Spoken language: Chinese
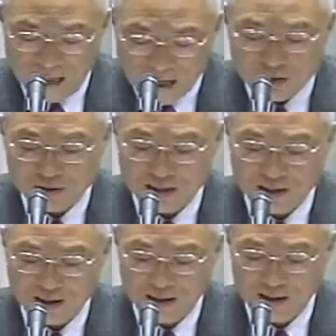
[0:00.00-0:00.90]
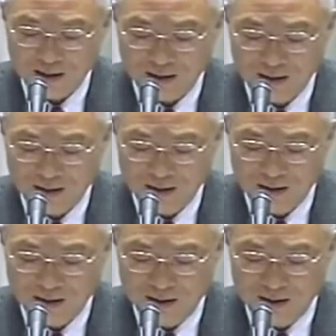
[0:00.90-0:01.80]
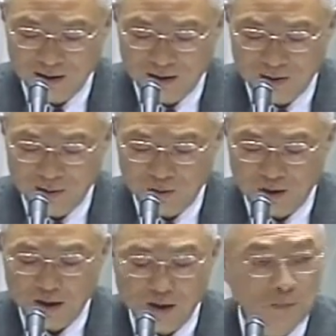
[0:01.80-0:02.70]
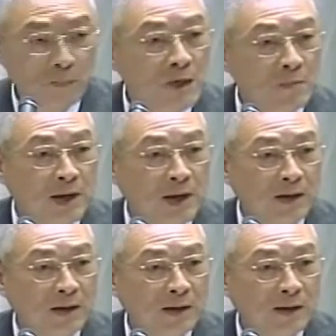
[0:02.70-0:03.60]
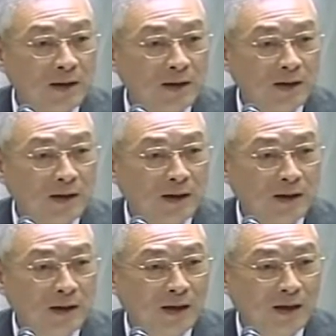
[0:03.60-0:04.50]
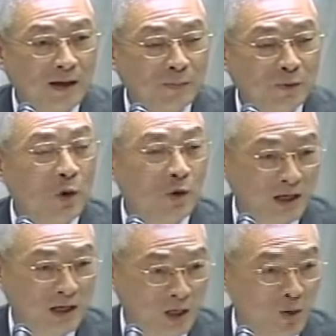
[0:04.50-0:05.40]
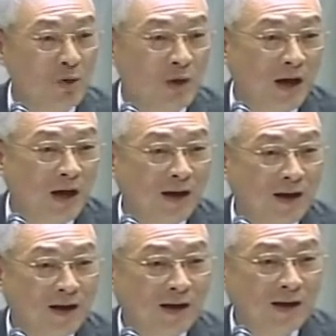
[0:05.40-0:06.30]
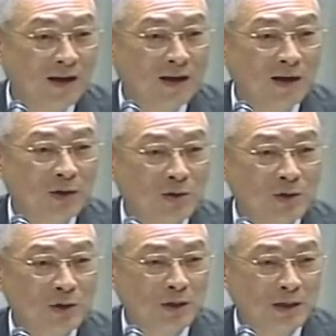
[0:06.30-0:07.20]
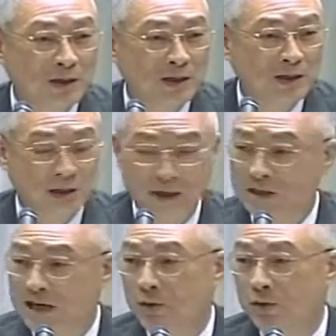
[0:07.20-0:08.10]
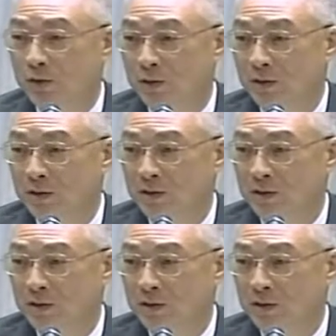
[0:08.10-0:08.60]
大事上啊，为了避免呃不同的疑虑啊，所以可能采取